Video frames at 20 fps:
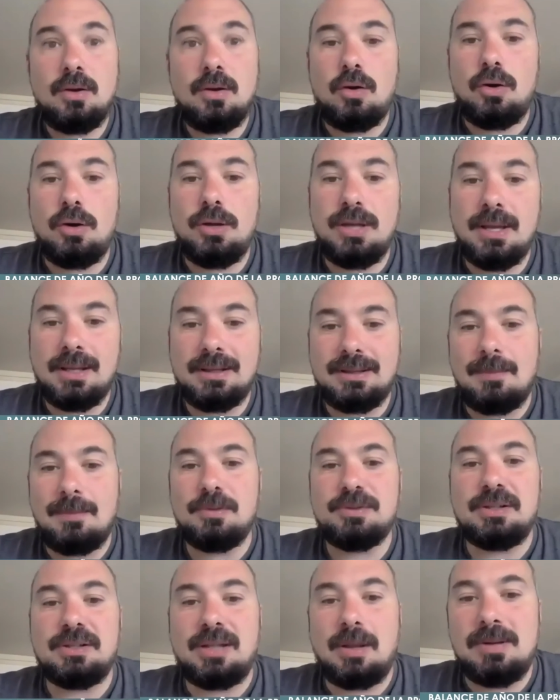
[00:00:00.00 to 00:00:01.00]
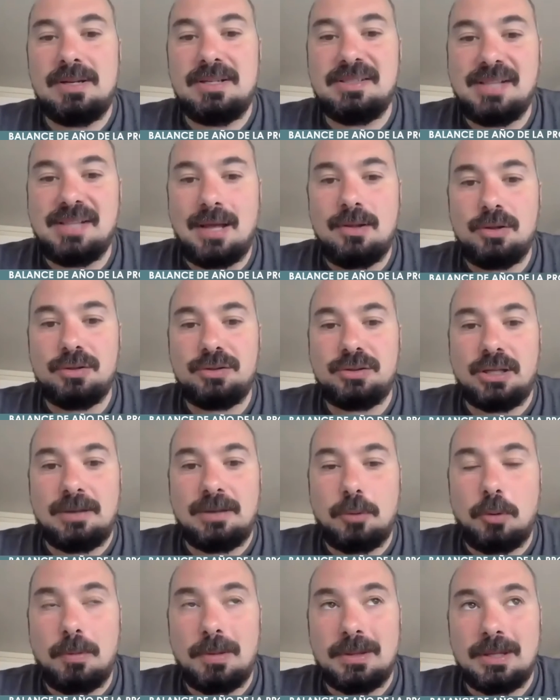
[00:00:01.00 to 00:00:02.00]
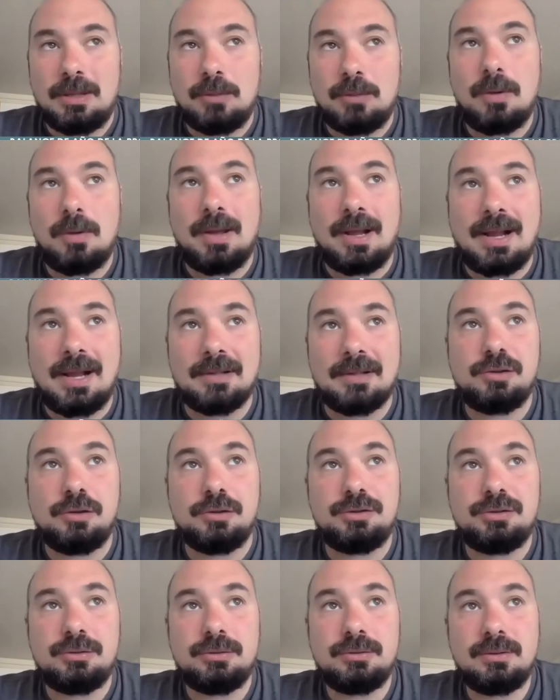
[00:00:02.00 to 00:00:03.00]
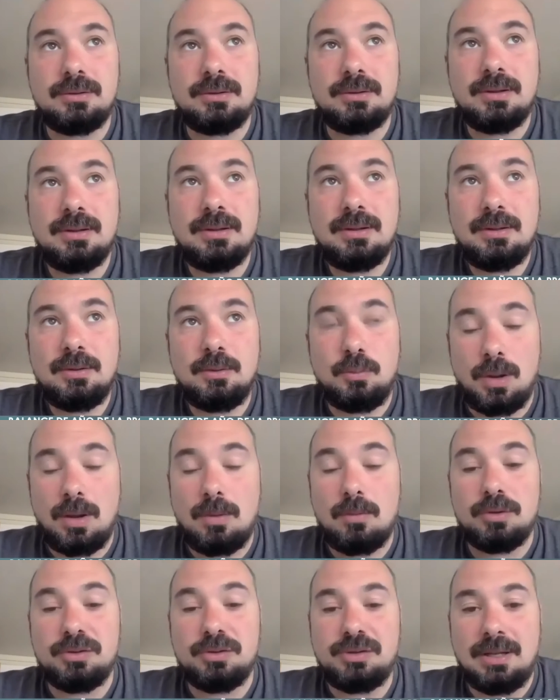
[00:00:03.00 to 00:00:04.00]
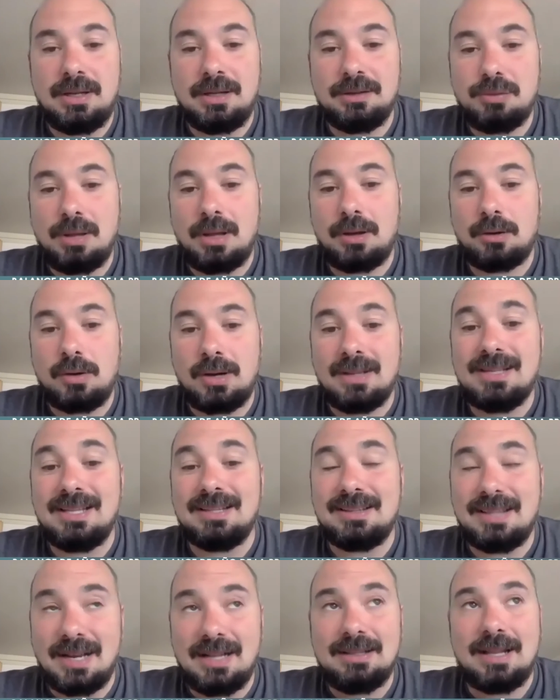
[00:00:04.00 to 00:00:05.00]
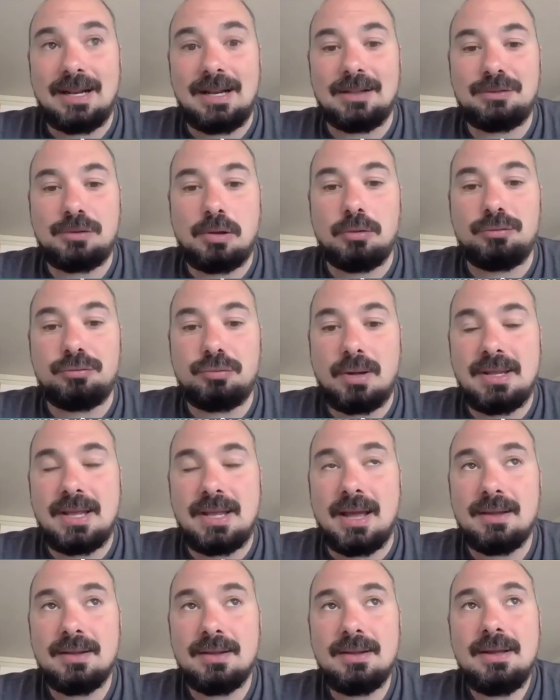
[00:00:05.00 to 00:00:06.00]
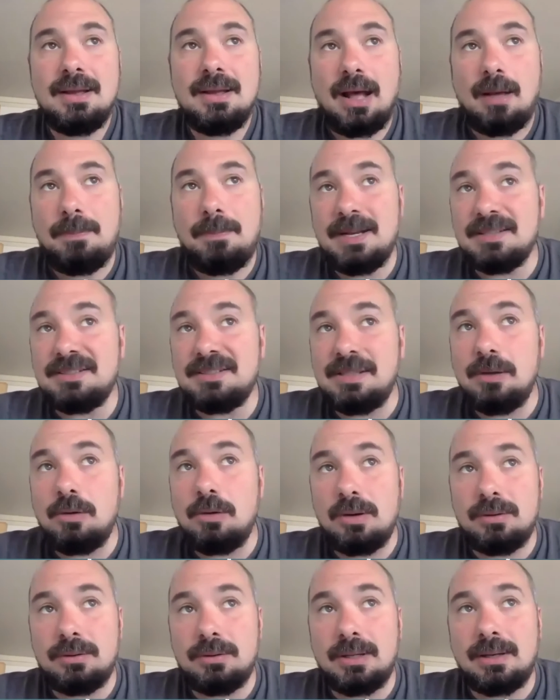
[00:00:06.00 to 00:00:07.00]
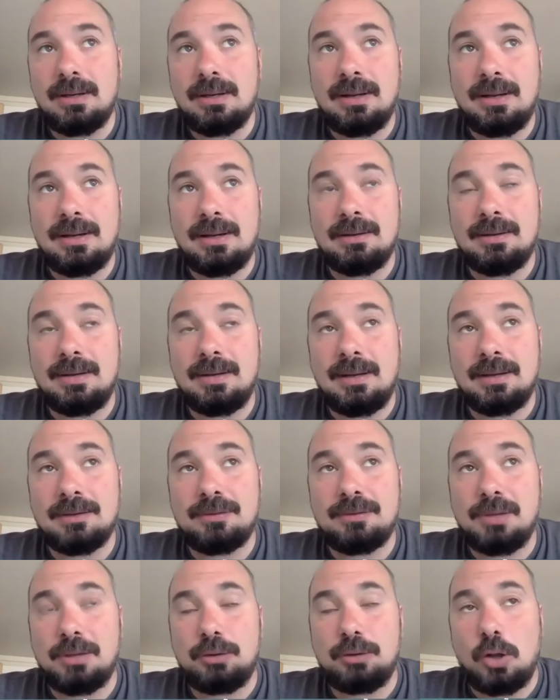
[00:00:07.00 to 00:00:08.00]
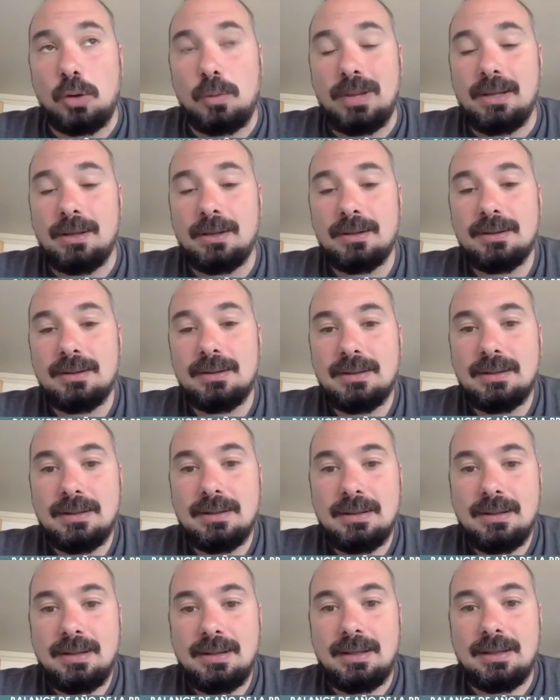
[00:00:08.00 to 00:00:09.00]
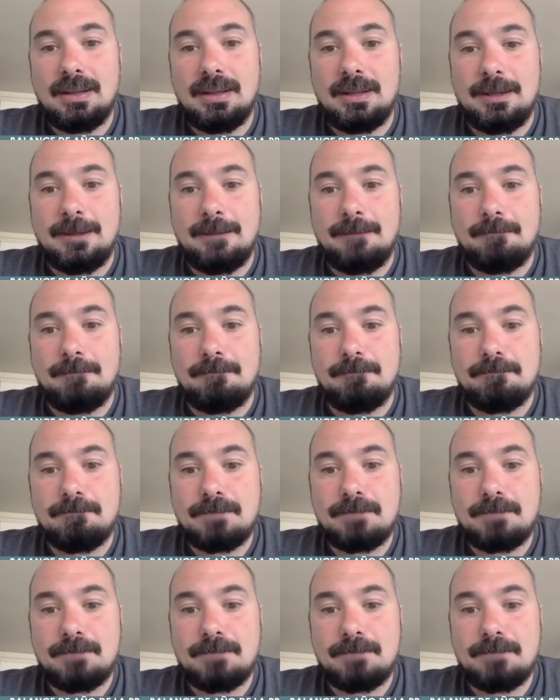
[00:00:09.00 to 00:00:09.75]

Hoy estamos estabilizados, tenemos 29 casos nuevos en la ciudad de Río Grande, 30 en la ciudad de Ushuaia, apenas 5 en, la ciudad de Tolwyn. Em,